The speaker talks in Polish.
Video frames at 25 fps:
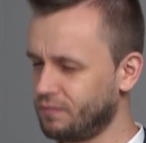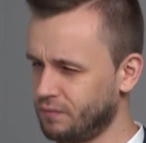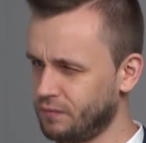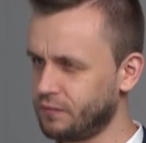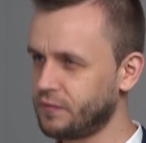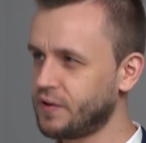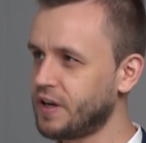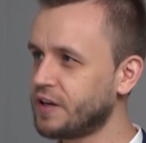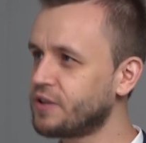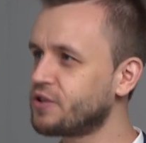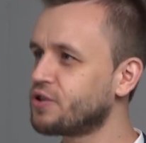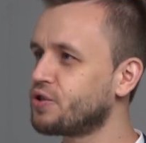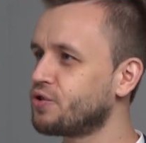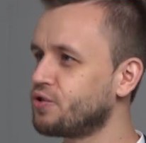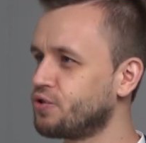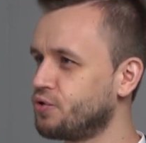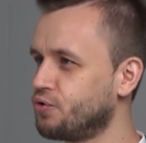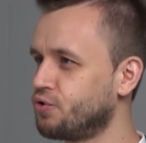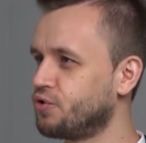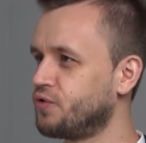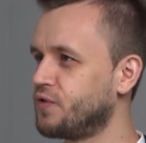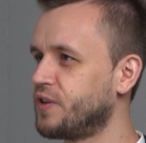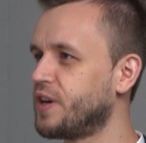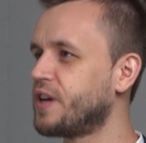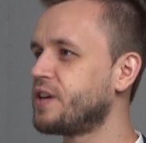większość
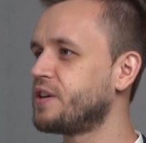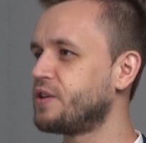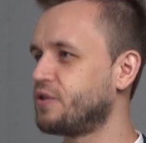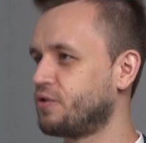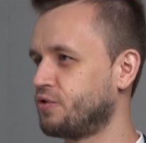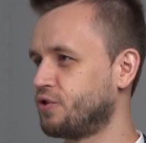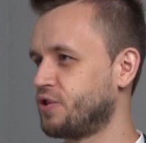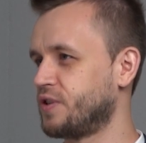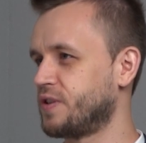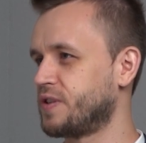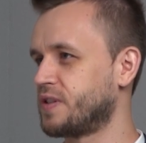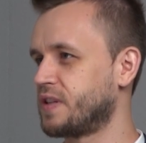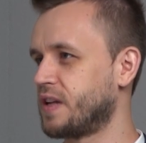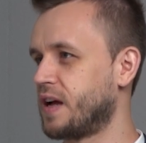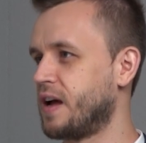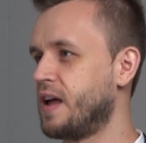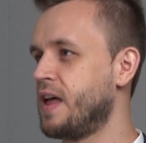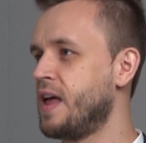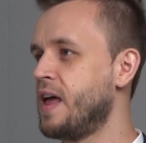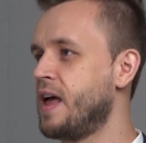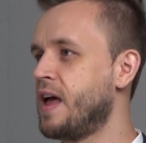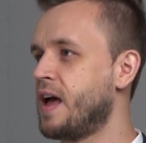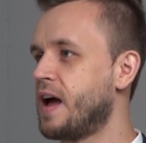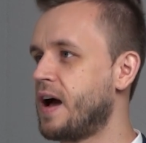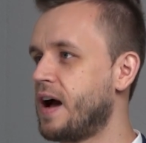już wie i korzysta
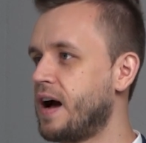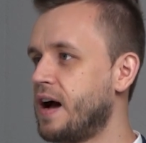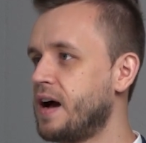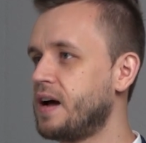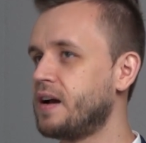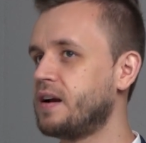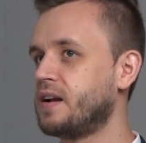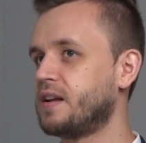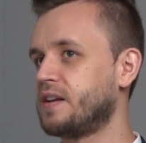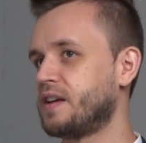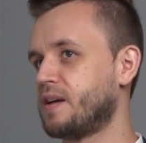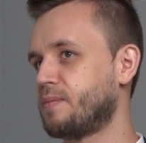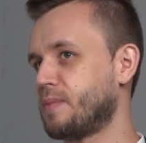ale